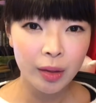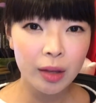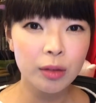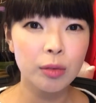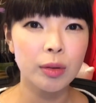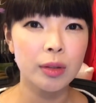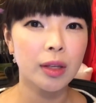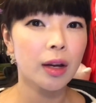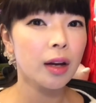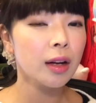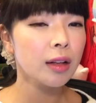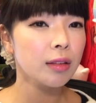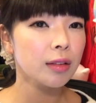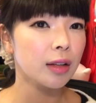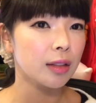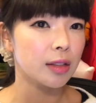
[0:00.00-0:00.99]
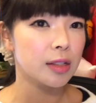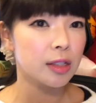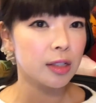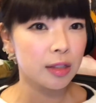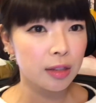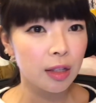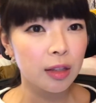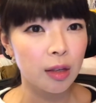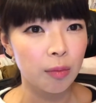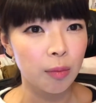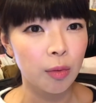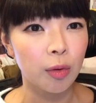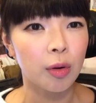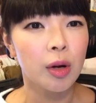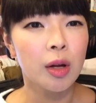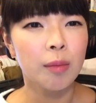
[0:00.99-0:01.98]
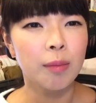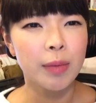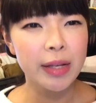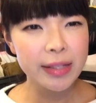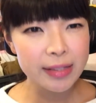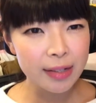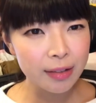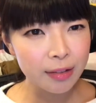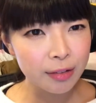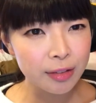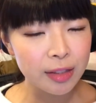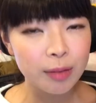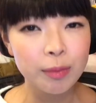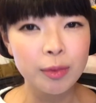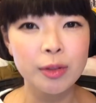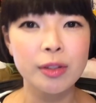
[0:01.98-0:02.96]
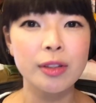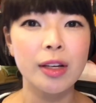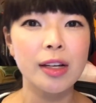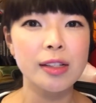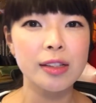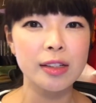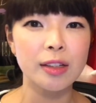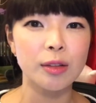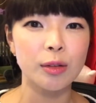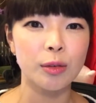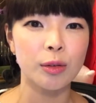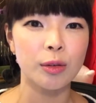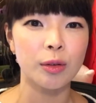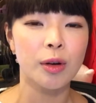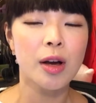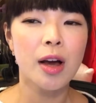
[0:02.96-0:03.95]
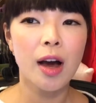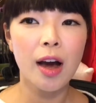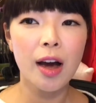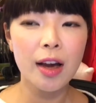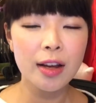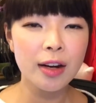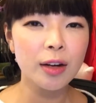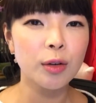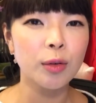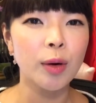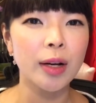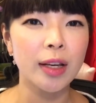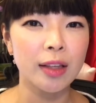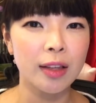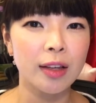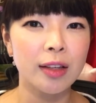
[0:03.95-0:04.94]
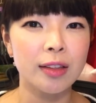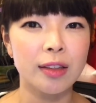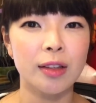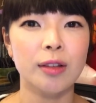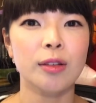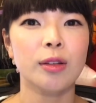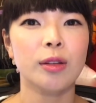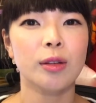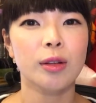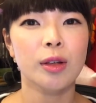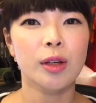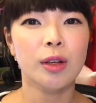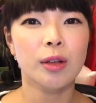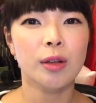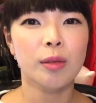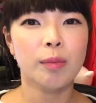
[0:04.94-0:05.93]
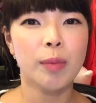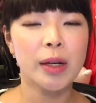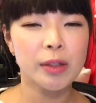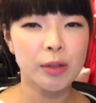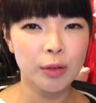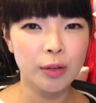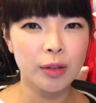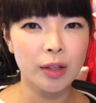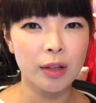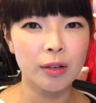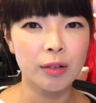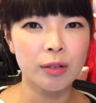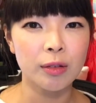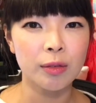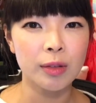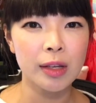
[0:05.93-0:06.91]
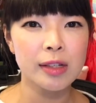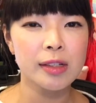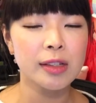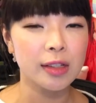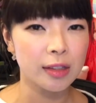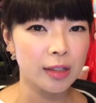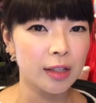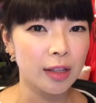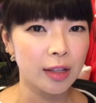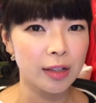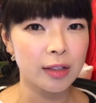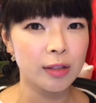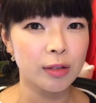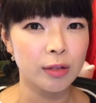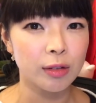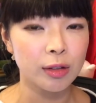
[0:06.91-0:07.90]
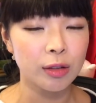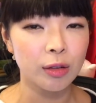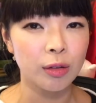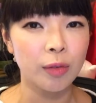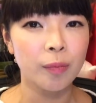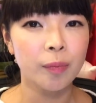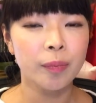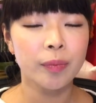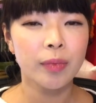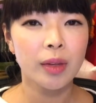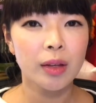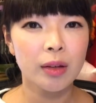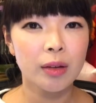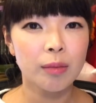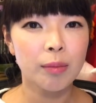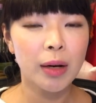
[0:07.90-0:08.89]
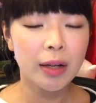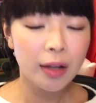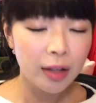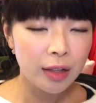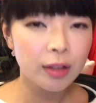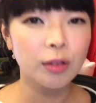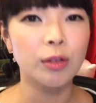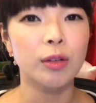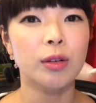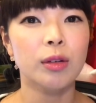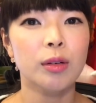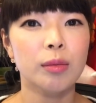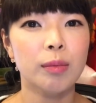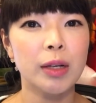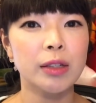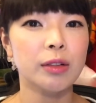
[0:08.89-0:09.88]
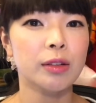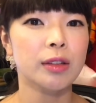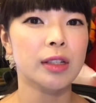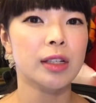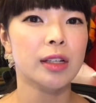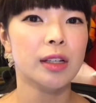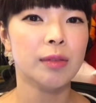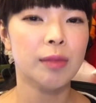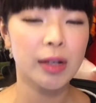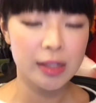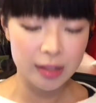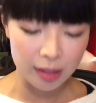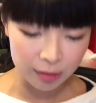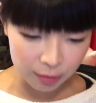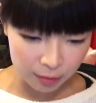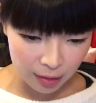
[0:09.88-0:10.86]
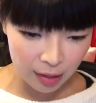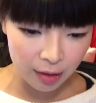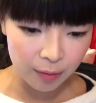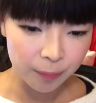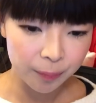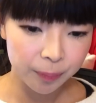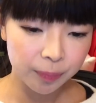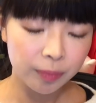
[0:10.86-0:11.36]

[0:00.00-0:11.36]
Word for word: あとは宝塚って知っててもめちゃくちゃ難しいところ入れるわけないっていう場所っていうのをね知ってたりする人ばっかりの場所にいましたので